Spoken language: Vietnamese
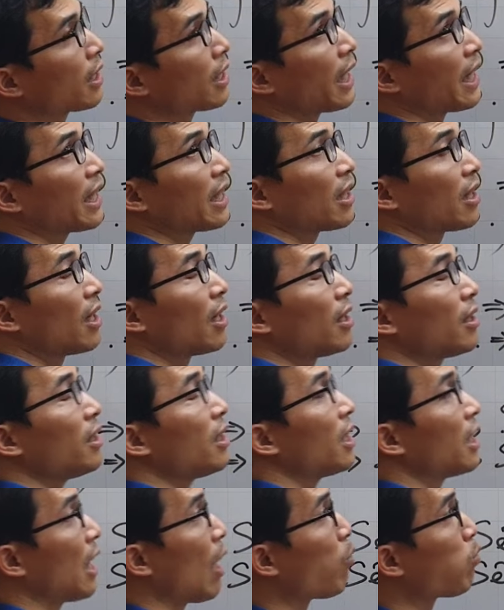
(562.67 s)
cạnh lớn
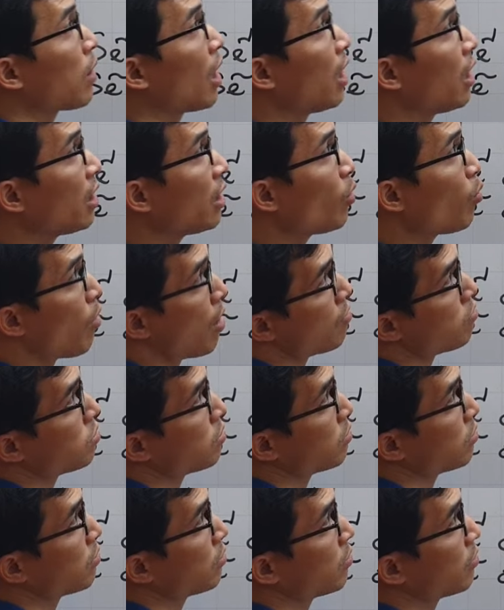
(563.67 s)
thì góc lớn đúng không?
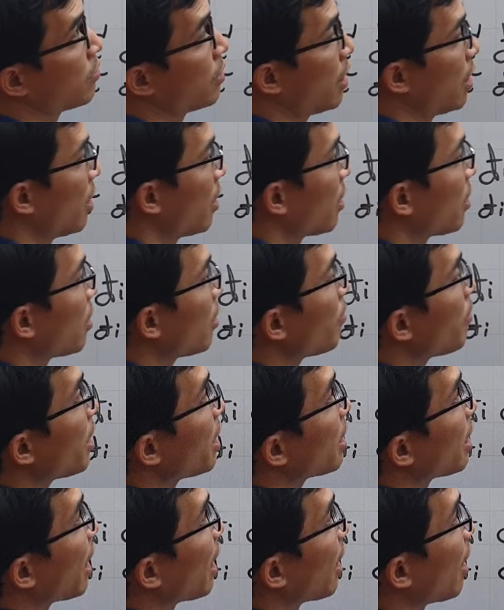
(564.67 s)
Chứng
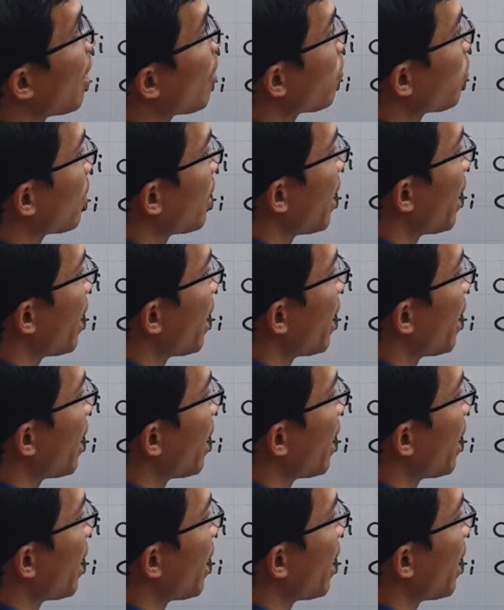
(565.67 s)
minh là góc